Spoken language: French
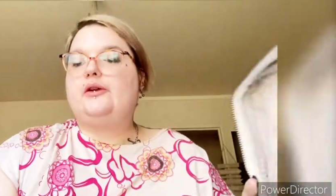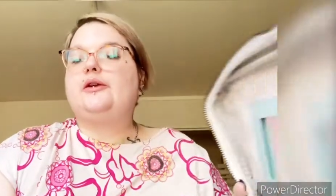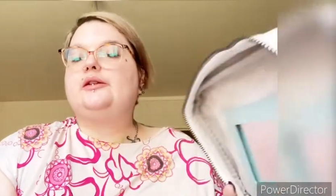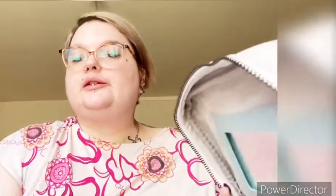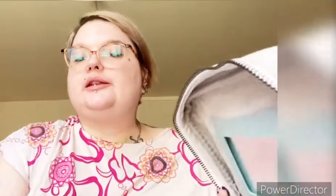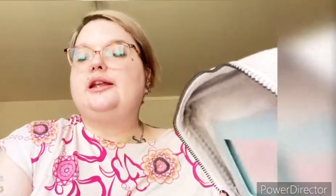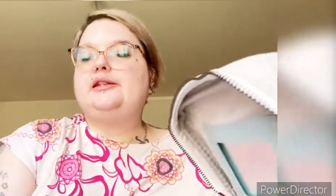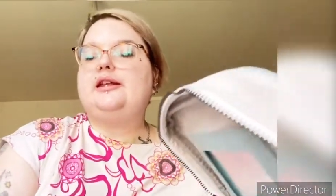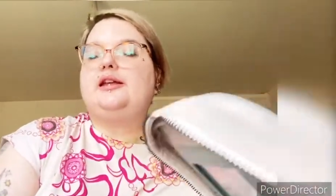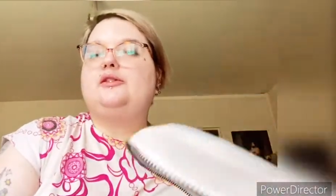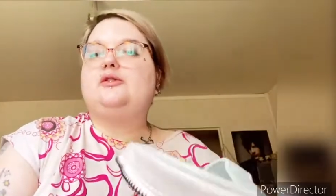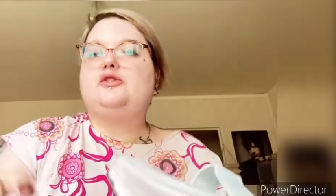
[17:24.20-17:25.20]

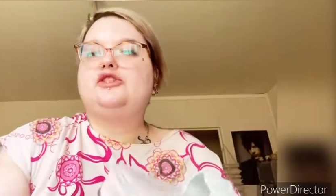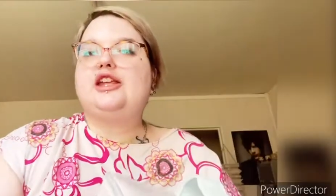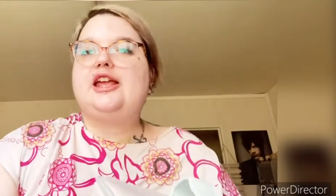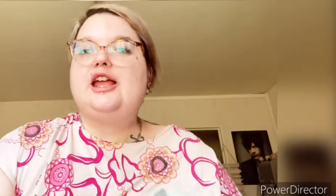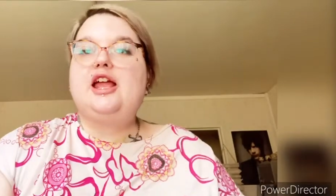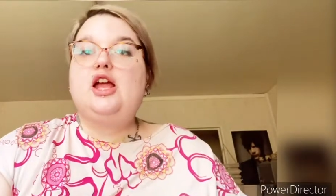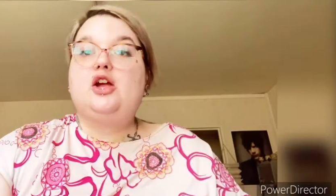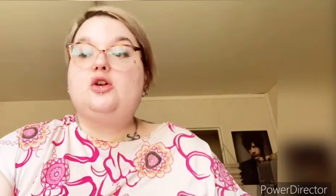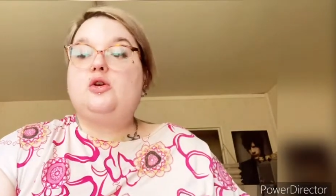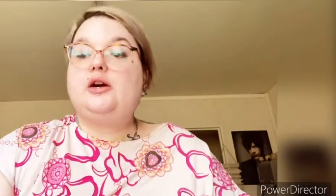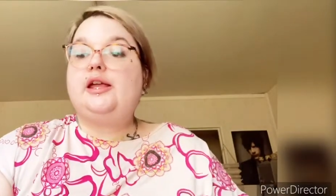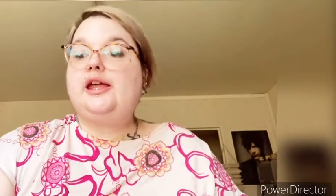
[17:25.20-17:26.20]
d'été de chez
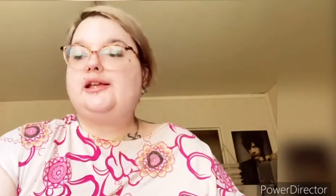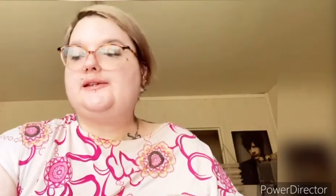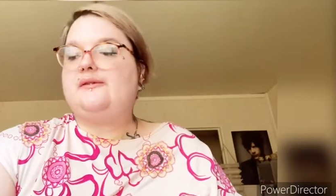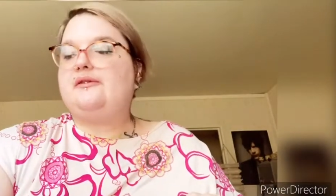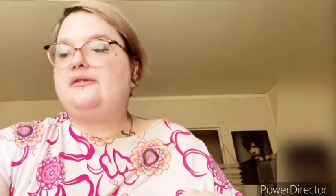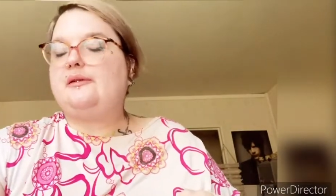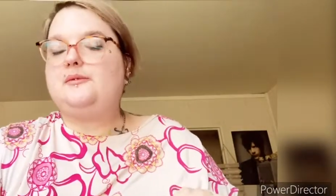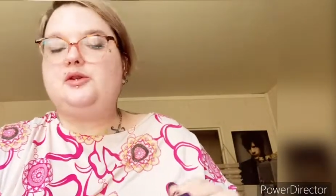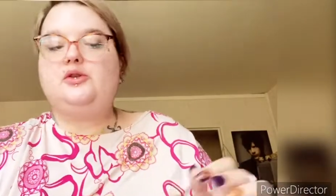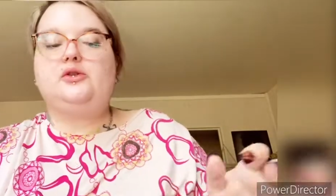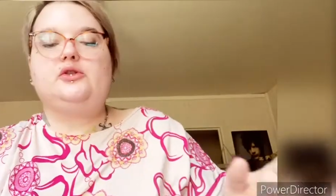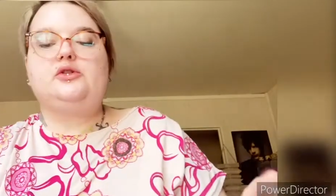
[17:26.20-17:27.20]
Gloria. Ça fait 20
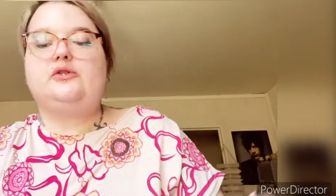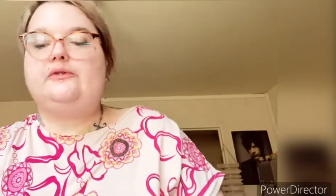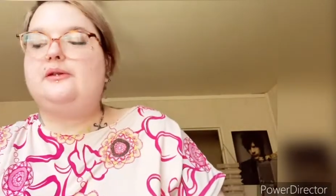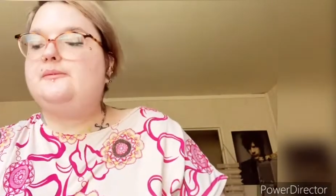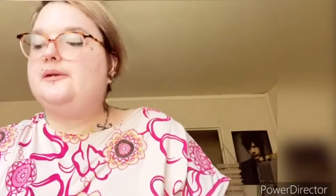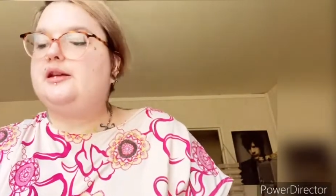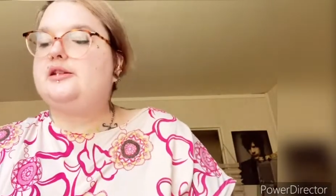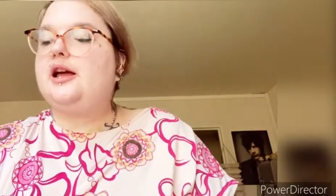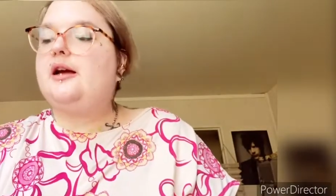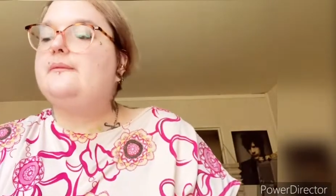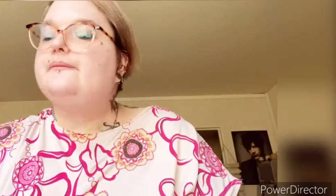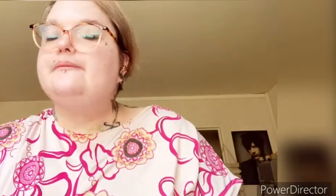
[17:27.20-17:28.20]
minutes que je filme déjà.
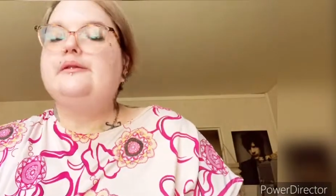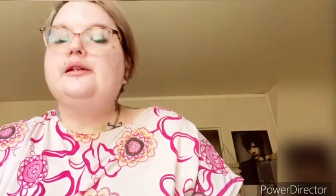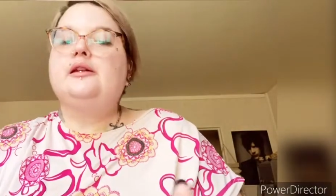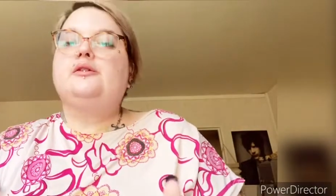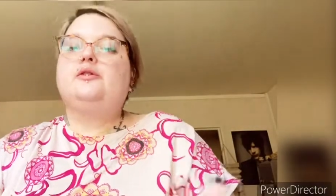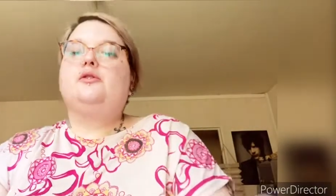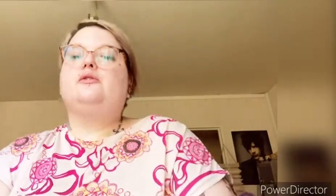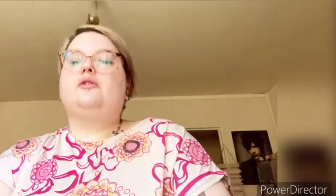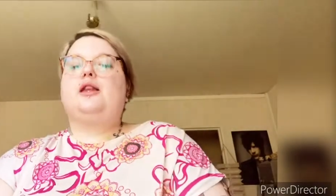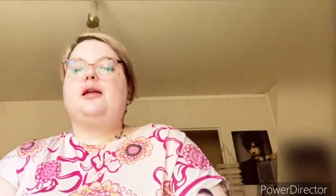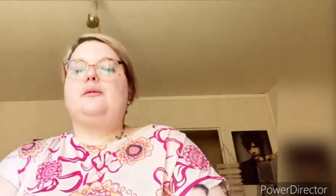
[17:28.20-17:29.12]
Donc voilà,